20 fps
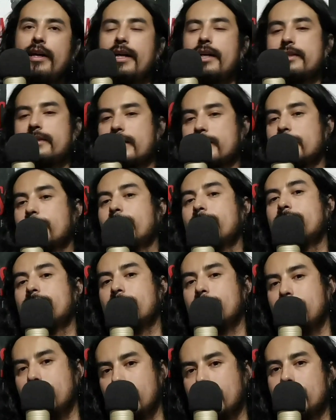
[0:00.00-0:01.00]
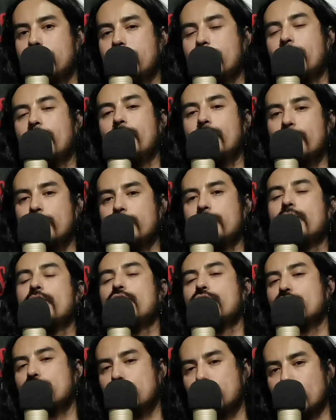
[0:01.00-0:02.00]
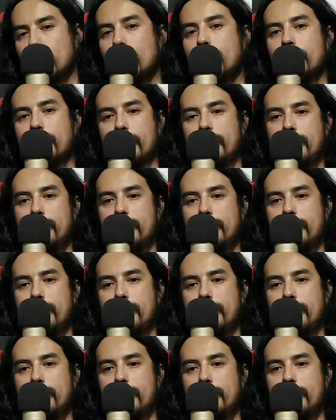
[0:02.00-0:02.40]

está sobreentendiendo un zoom